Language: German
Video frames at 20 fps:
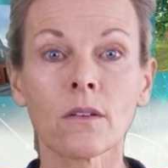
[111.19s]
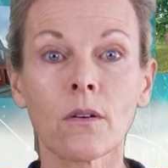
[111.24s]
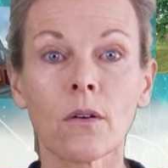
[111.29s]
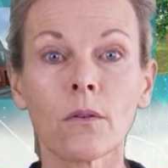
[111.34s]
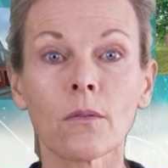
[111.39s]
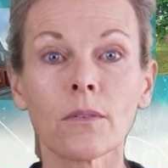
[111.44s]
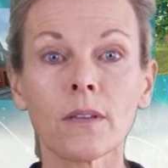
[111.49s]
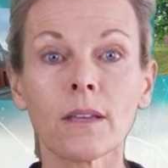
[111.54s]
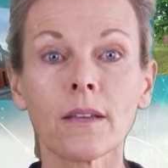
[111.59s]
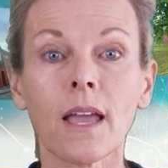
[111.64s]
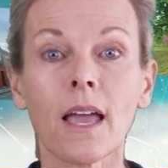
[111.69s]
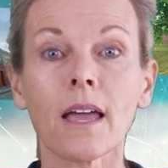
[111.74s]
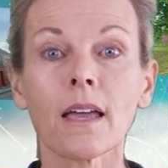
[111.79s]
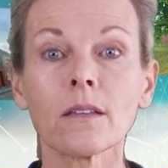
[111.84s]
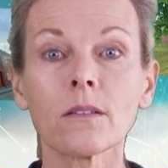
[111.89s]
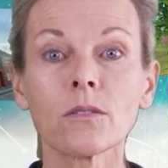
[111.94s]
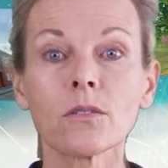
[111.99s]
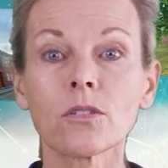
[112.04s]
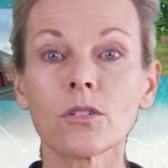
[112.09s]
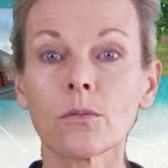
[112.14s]
um den
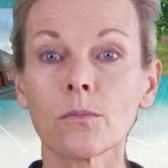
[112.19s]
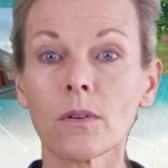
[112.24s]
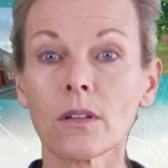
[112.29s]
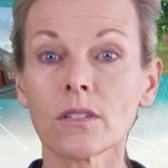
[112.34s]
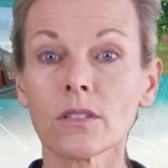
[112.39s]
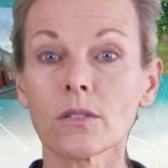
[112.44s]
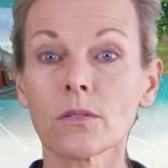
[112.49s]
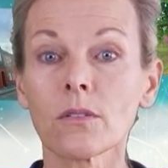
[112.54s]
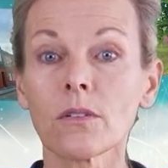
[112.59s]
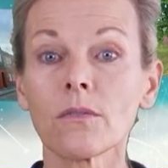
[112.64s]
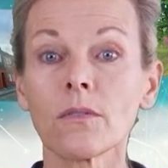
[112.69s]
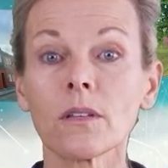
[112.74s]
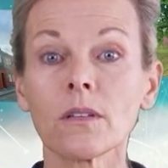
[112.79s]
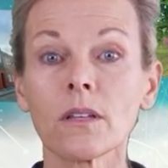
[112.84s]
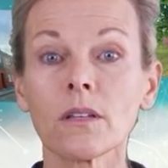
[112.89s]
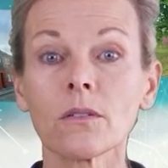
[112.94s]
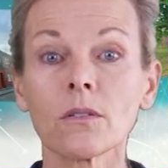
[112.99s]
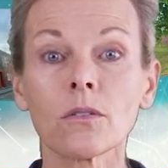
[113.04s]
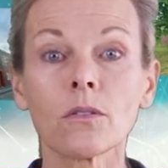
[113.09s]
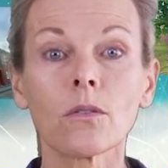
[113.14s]
Eigentümer zu
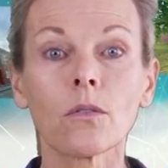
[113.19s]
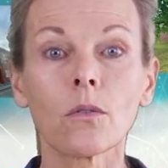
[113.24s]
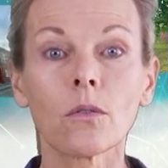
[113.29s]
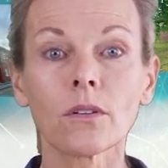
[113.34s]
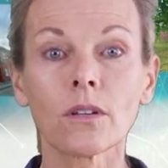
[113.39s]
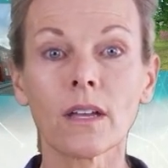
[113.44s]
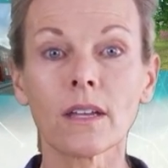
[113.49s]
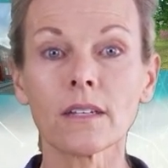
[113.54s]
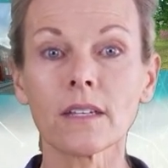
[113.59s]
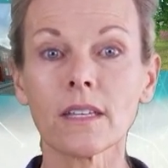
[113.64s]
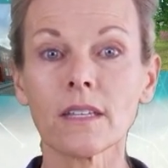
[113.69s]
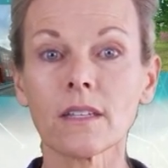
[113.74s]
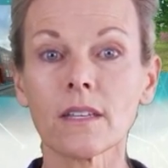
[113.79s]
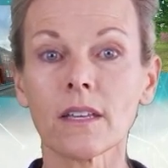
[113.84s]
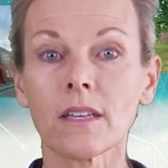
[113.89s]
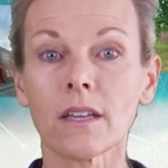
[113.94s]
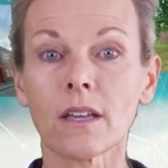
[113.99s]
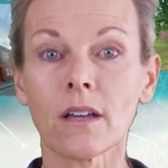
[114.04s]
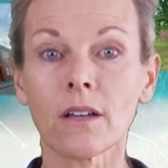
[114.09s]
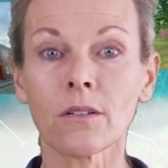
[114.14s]
gewinnen, oder
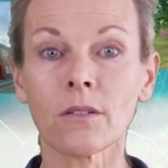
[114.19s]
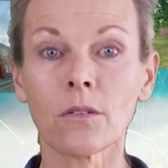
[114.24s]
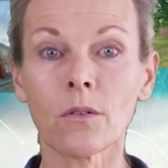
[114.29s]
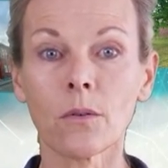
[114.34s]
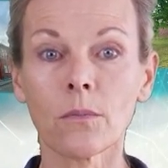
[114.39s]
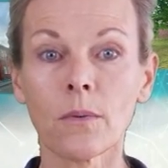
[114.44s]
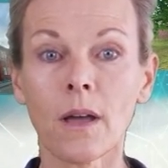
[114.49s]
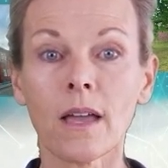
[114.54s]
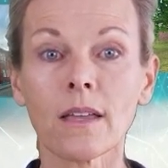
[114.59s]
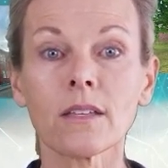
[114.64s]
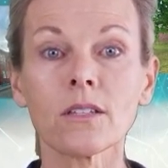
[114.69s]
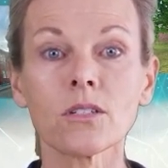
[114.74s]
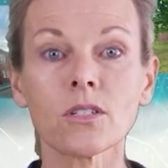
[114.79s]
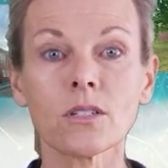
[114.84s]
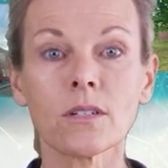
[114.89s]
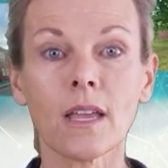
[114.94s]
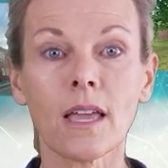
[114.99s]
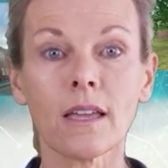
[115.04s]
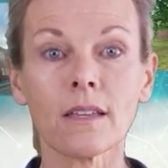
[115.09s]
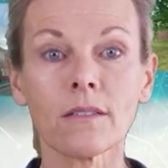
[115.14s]
niedriger, um einen
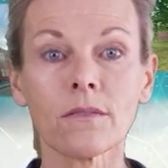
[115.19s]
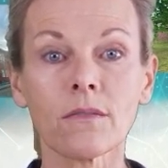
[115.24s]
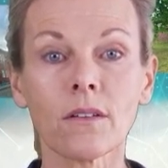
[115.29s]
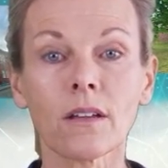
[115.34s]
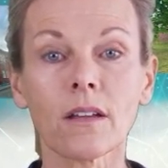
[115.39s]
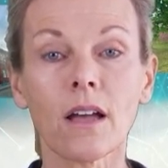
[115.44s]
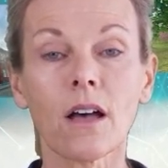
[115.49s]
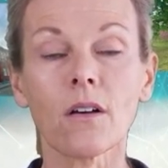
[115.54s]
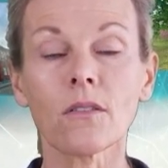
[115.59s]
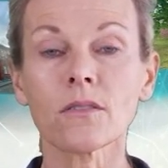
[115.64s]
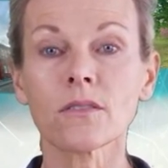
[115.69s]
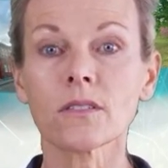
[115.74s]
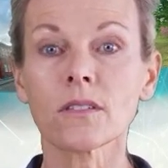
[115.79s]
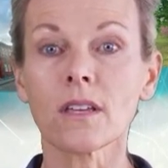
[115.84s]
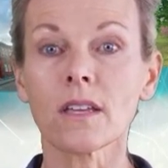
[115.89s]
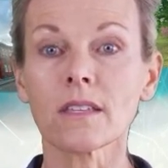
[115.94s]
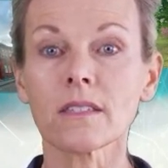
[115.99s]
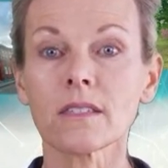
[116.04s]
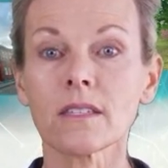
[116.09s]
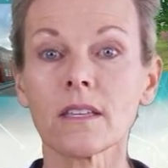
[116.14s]
schnellen Verkauf zu
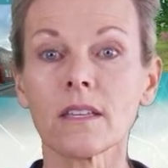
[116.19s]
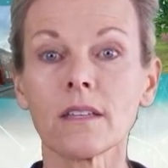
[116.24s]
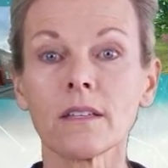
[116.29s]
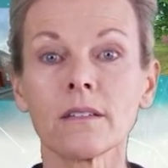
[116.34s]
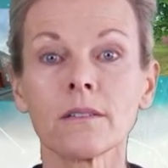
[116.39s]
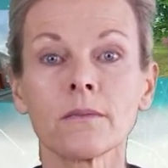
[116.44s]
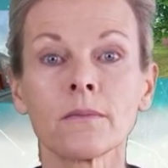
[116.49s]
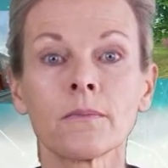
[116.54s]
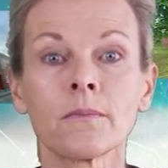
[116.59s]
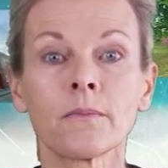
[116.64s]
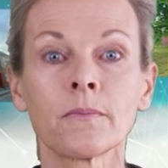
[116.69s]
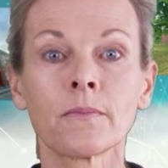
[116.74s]
erzielen.